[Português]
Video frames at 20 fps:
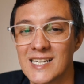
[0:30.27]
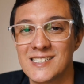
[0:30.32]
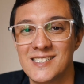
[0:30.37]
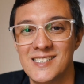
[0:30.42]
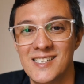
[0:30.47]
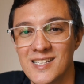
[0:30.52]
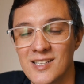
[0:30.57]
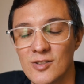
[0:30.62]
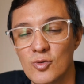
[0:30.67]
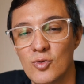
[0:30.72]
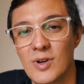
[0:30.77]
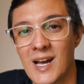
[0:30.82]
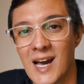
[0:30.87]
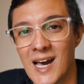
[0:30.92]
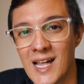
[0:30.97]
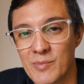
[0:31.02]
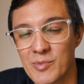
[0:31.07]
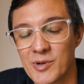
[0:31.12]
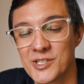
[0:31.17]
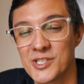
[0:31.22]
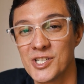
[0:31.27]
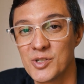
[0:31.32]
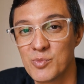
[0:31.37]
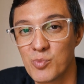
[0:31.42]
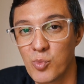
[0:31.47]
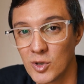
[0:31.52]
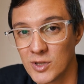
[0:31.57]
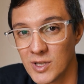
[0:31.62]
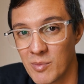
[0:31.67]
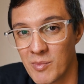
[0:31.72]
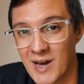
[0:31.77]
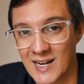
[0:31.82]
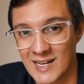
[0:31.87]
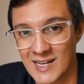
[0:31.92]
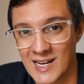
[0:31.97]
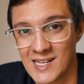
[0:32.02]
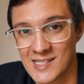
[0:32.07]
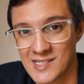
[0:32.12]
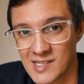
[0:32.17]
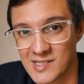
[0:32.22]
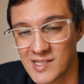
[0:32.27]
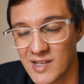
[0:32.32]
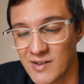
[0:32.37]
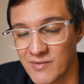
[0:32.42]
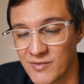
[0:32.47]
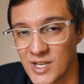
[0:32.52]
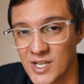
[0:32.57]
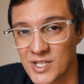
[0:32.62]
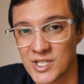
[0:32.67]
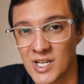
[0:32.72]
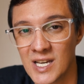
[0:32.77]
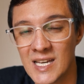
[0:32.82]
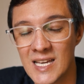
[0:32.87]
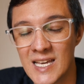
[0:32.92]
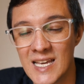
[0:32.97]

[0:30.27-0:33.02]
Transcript: agenda do cara para a gente poder marcar essa cerveja.